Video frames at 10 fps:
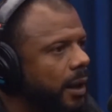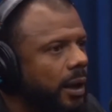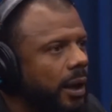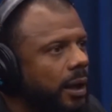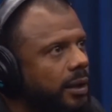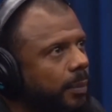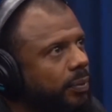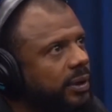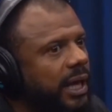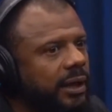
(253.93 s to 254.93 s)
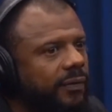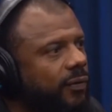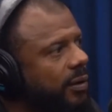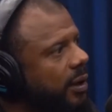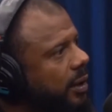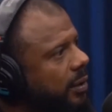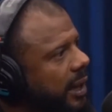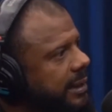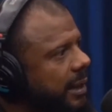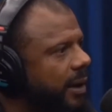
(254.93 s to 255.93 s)
A deputada Fulano da
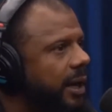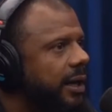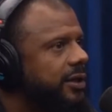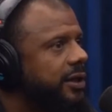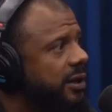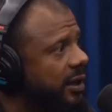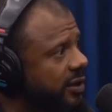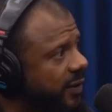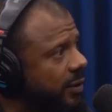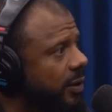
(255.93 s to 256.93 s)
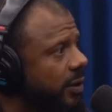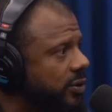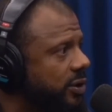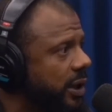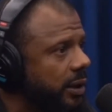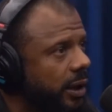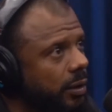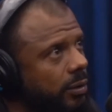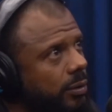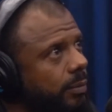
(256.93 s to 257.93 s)
Assembleia Legislativa do Rio de
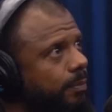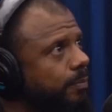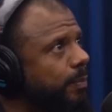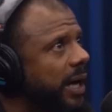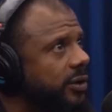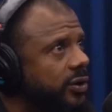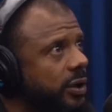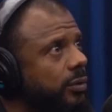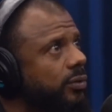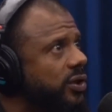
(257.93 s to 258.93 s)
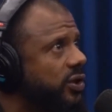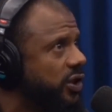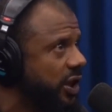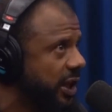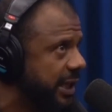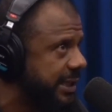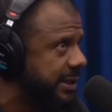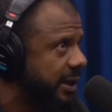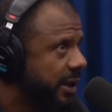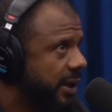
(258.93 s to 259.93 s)
Janeiro, do Partido
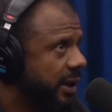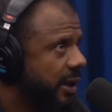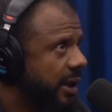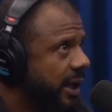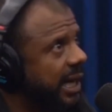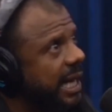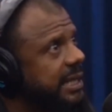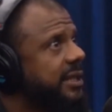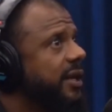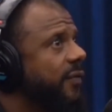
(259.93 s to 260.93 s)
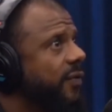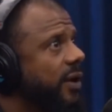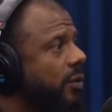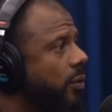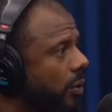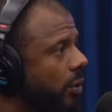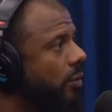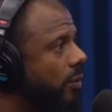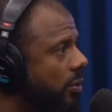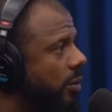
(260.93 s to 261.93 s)
X, classificou
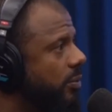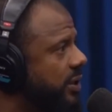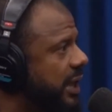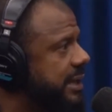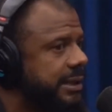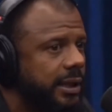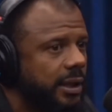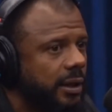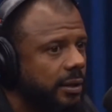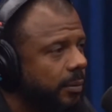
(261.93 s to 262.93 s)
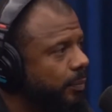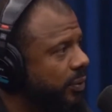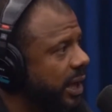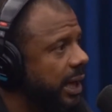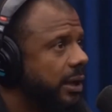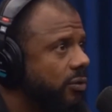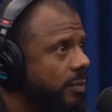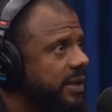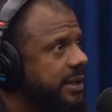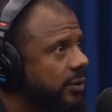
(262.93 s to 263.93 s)
como chacina, porque ela é da
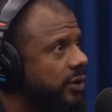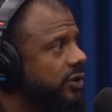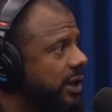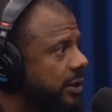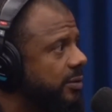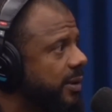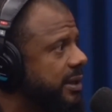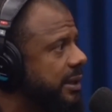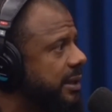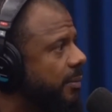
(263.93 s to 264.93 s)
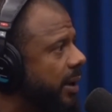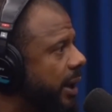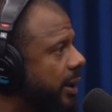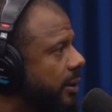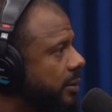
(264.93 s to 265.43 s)
Comissão de Direitos Humanos da Assembleia.